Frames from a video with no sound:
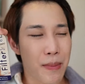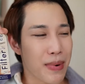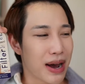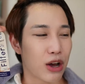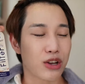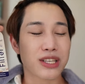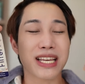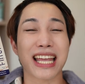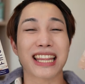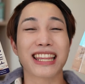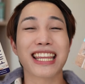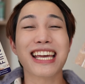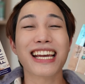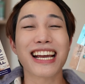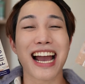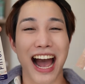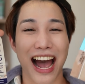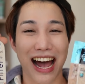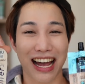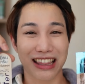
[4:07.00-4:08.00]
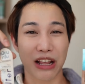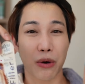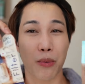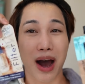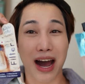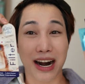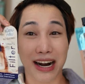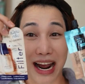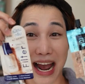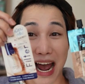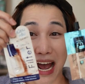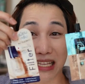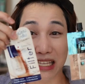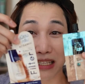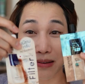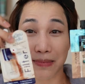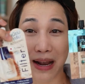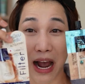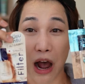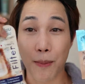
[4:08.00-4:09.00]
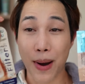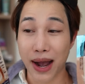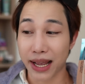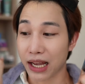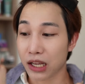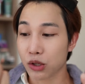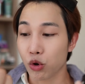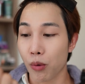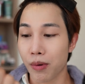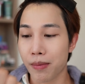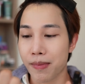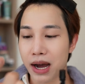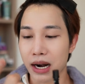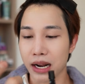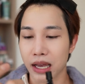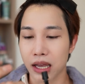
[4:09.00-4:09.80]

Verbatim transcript: มันเหมือนเราเชดดิ้งอะแต่ว่าราคา19บาท เองถูกมากๆ